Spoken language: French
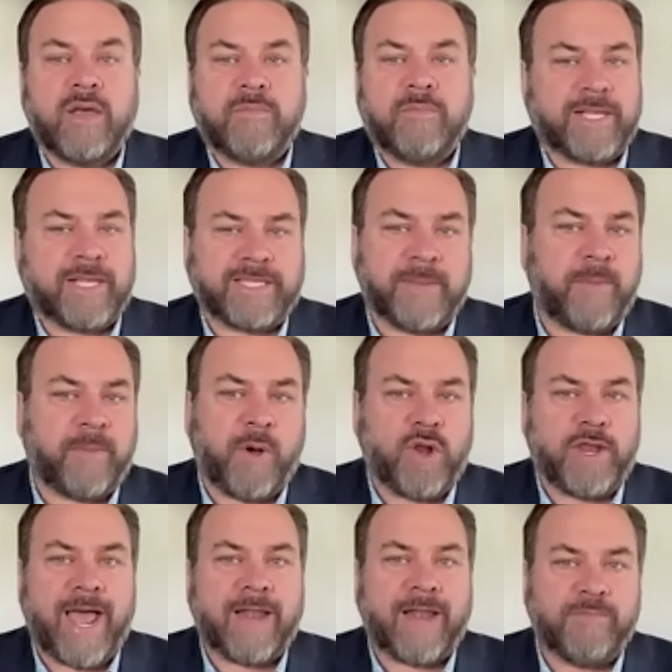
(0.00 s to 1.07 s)
Mais ce n'est pas
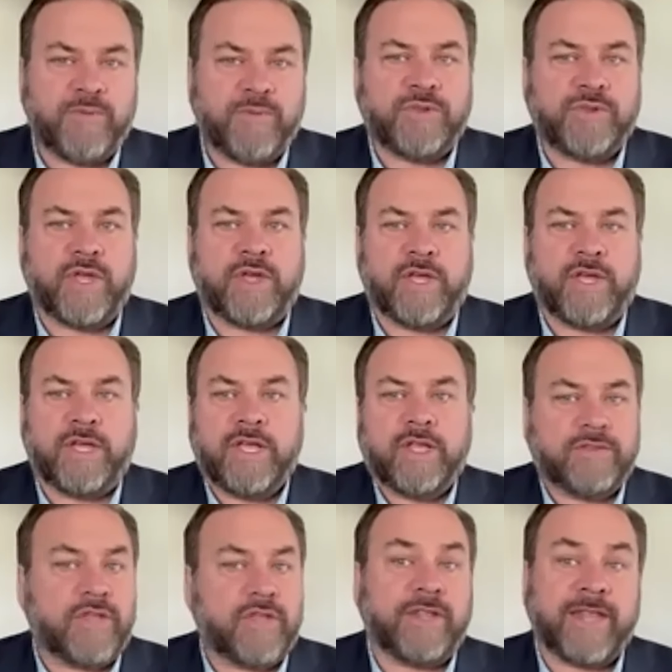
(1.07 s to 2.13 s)
dans le but de,
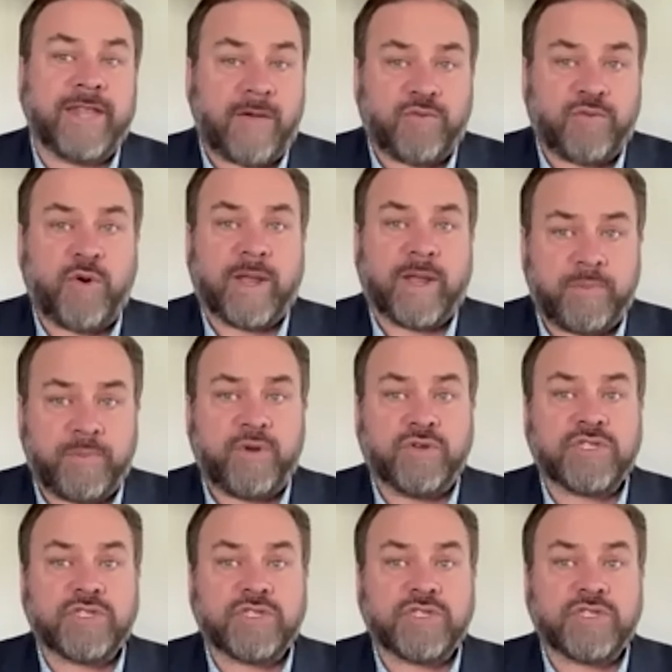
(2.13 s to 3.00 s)
n'enfouir plus,